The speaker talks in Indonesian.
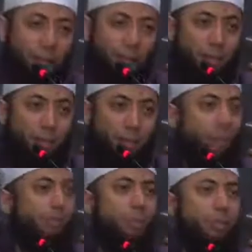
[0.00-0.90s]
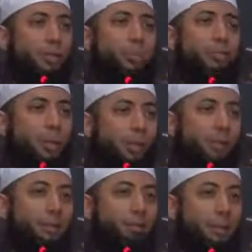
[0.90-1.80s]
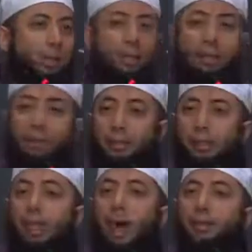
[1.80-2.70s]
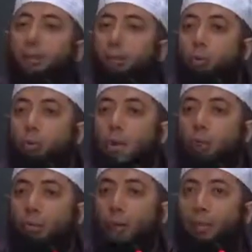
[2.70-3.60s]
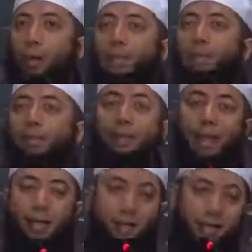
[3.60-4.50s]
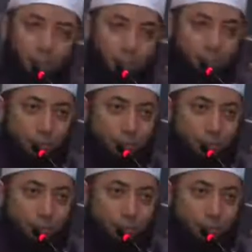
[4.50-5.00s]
Ya. Nabi SAW tidak pernah sebutin, tidak ada dukungan ulama hadis tentang hadis itu.